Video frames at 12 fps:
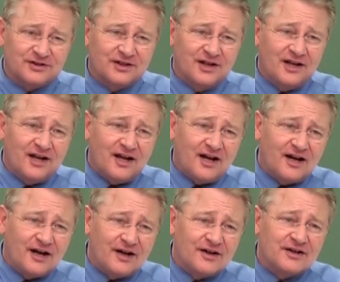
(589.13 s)
Her
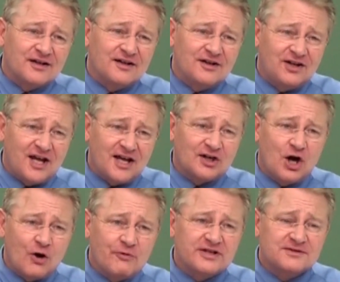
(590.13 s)
zaman uh, insanlarla bir
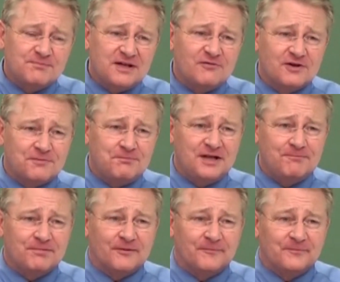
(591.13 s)
arada olamayız.
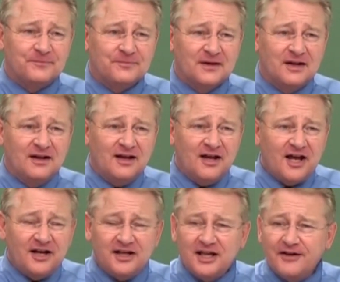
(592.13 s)
Çok
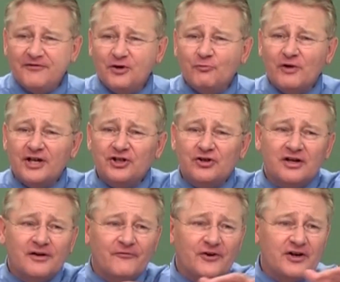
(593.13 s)
kalabalık, çok
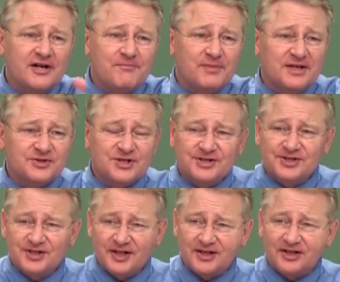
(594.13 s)
büyük bir şehirde
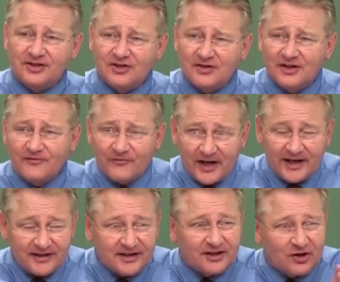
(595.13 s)
bile dinlenebilecek
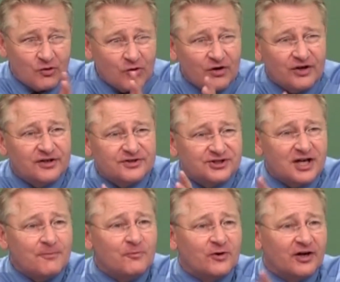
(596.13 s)
zaman
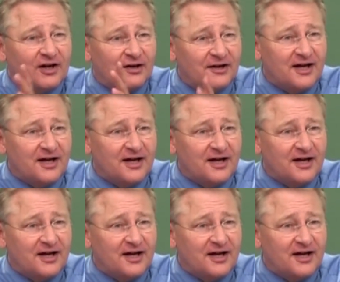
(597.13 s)
bulabilirsiniz.